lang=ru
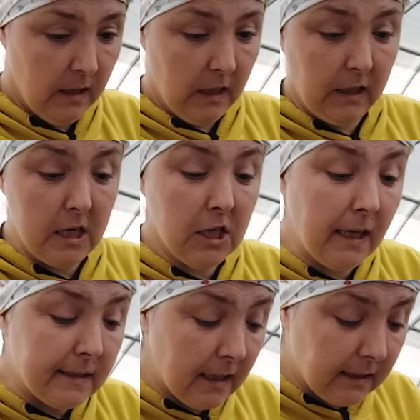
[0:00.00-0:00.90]
И даже
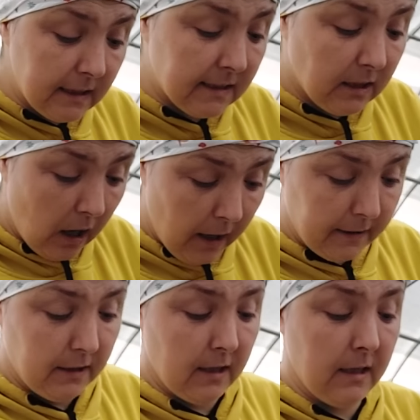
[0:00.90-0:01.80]
если это
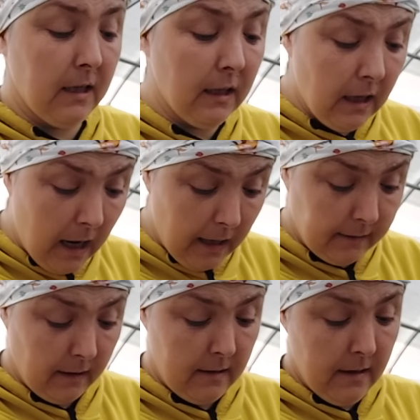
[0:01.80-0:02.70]
стартеры, не
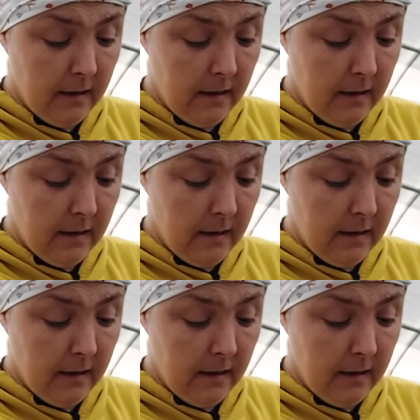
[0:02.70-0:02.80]
надо.